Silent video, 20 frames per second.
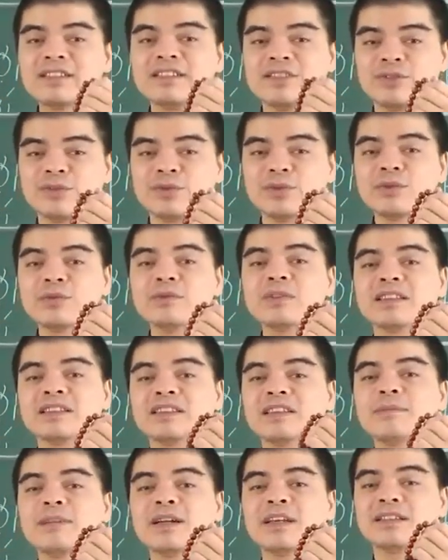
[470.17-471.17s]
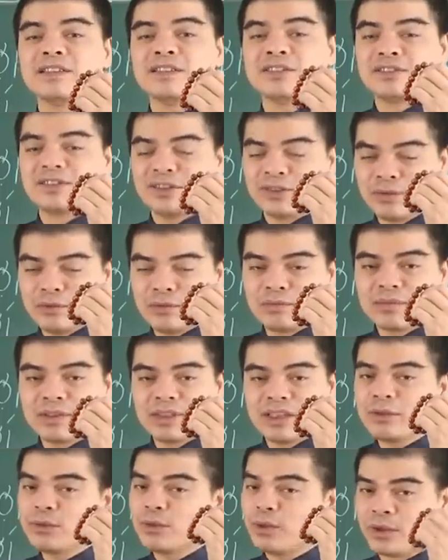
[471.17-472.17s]
chỉ chú cũng như là xem ngày thử sử dụng
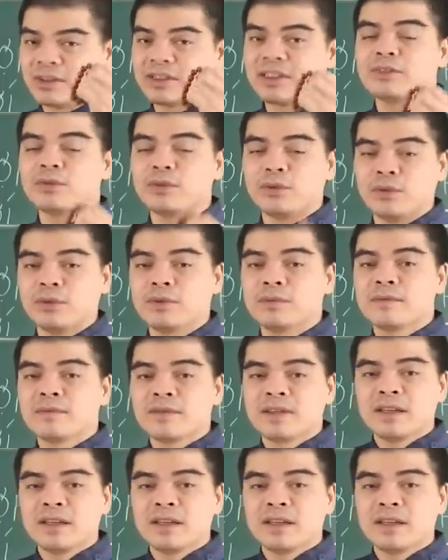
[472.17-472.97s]
theo tuổi của gia chủ.